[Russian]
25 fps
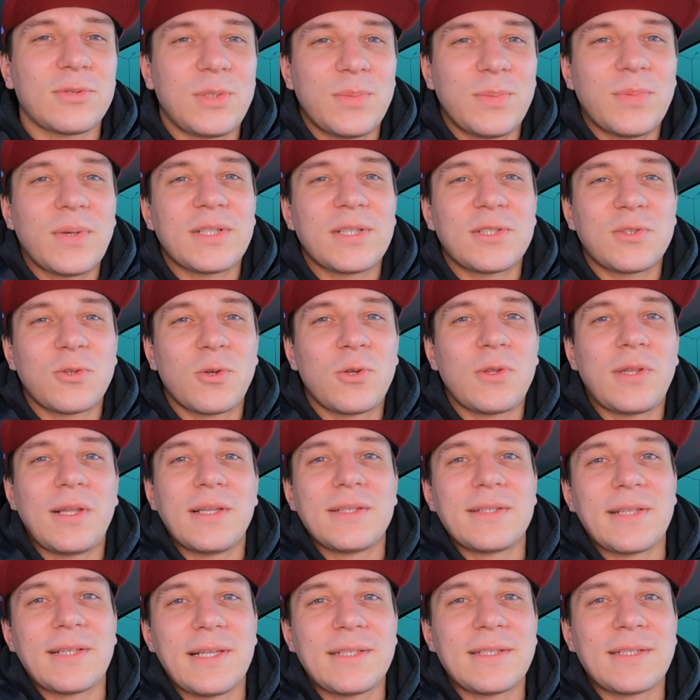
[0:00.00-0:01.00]
типа, а стоит
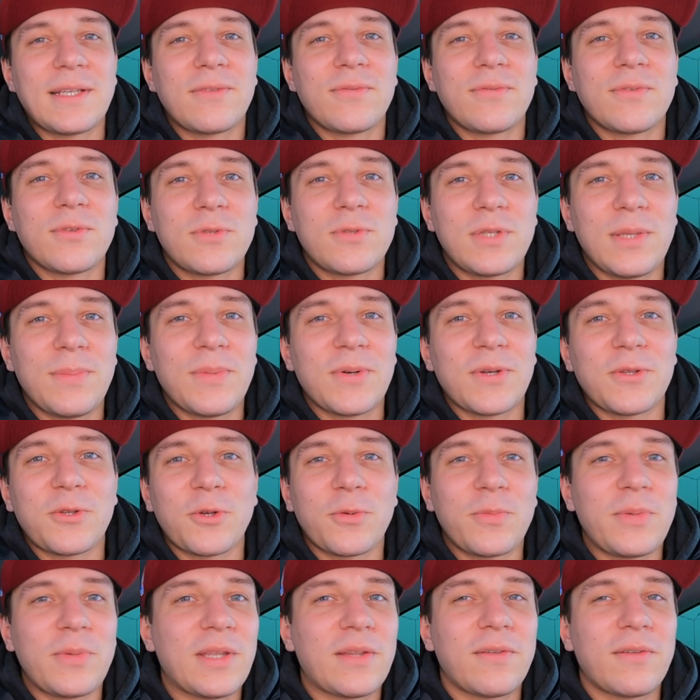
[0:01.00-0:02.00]
ли залезать в эту тему,
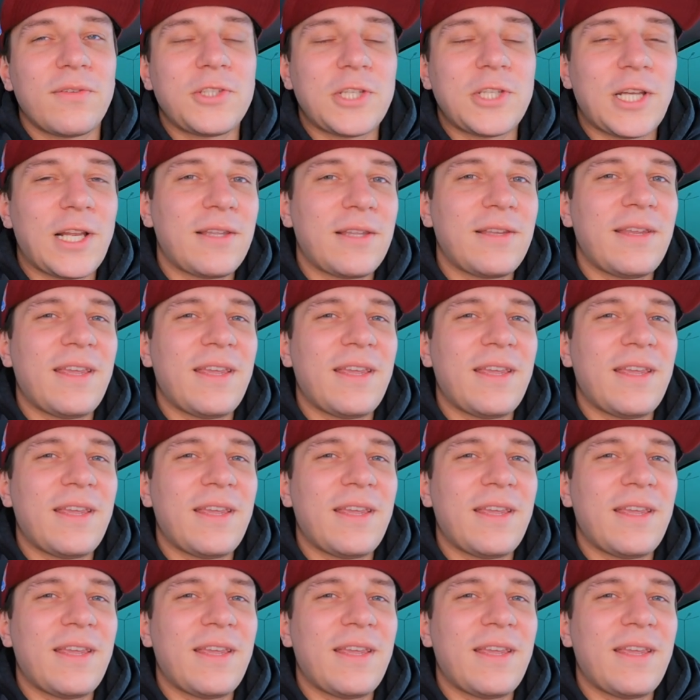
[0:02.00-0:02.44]
которую мне отвечали,